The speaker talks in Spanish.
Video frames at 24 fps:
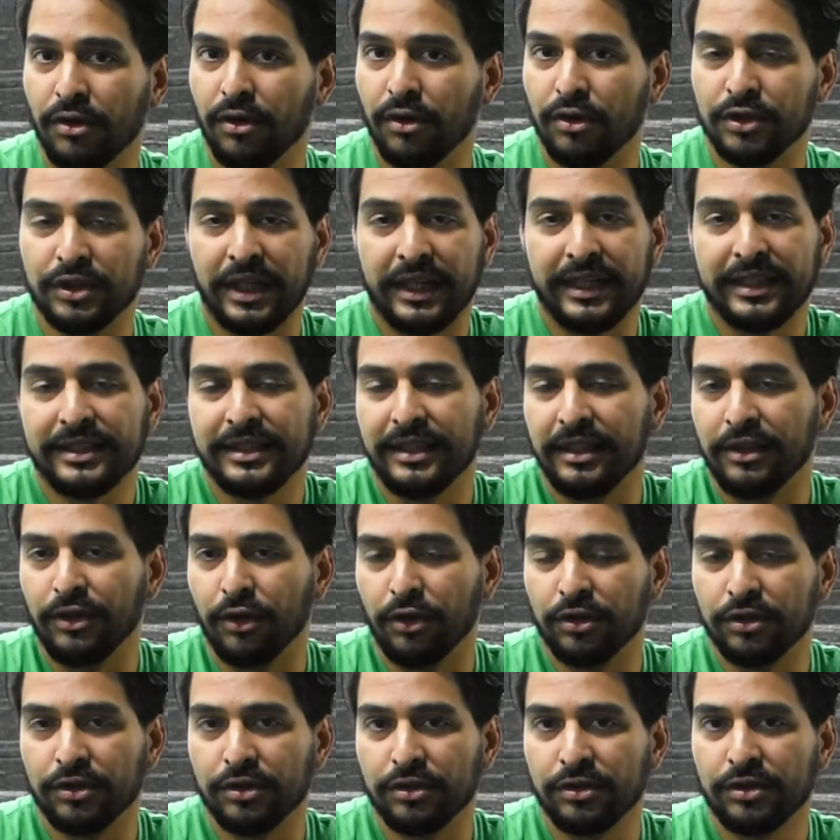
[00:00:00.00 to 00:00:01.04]
o ser
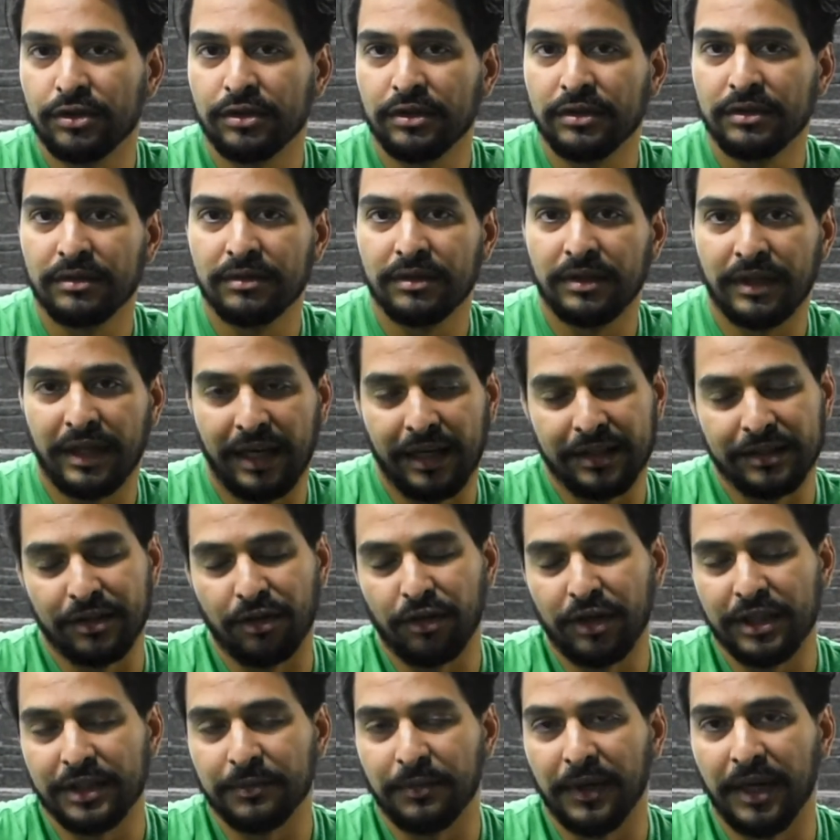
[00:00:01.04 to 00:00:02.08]
exitosos, que es
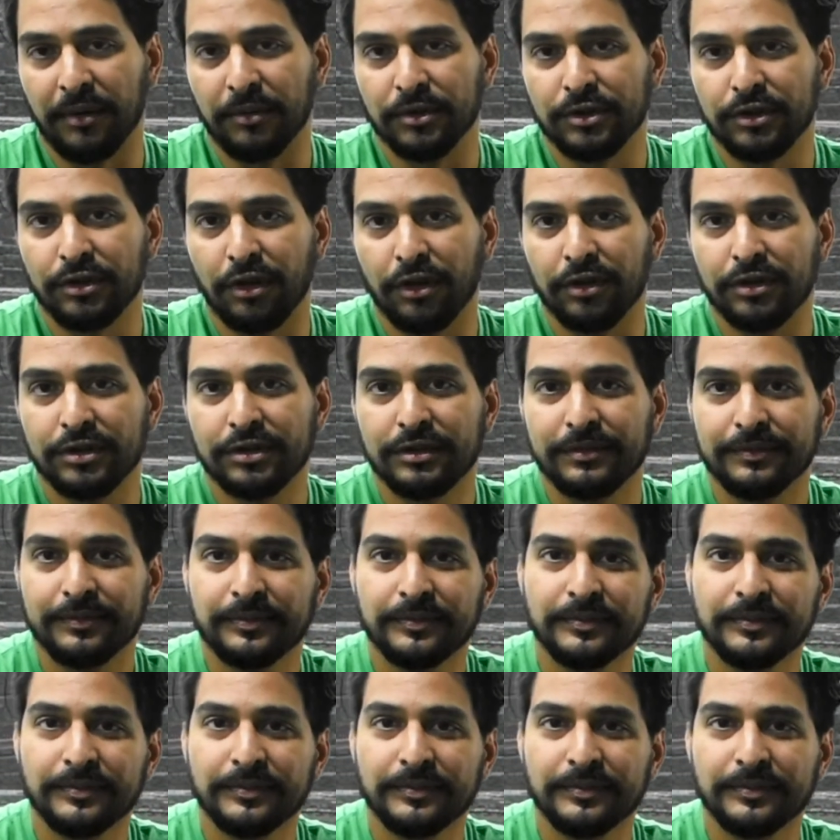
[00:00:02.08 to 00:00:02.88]
lo que esperamos todos.